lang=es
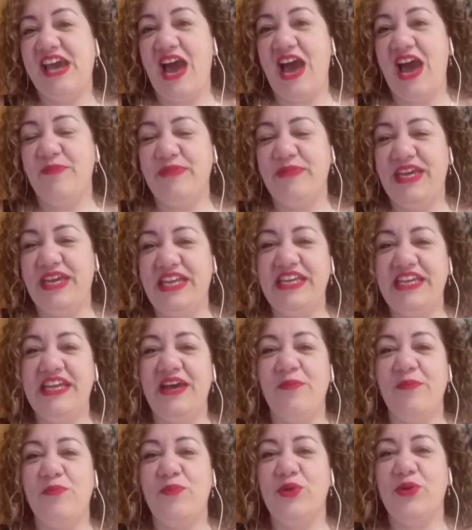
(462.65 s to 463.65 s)

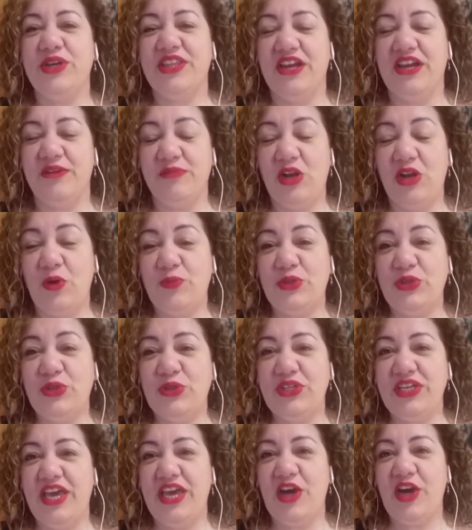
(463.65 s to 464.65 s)
América por darme la
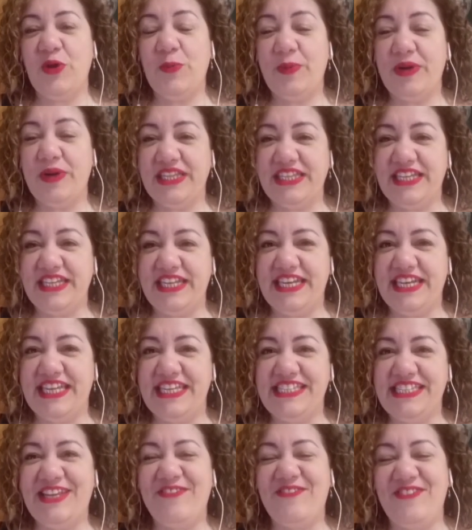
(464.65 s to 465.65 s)
oportunidad de compartir en
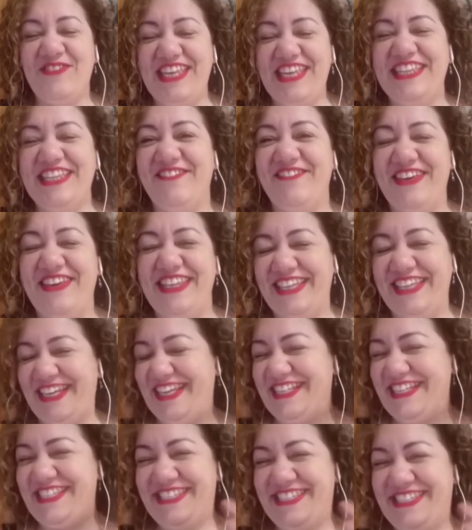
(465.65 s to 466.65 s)
este 2020
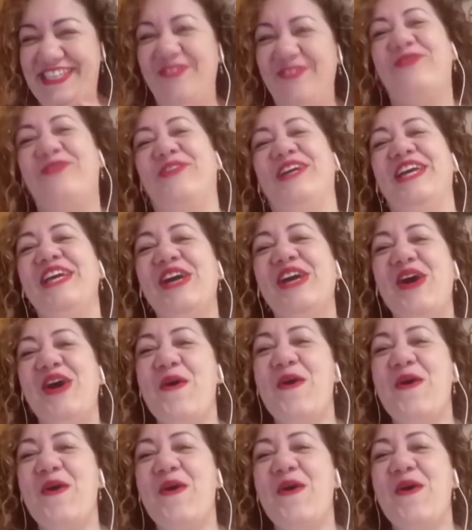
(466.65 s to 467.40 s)
que sí fue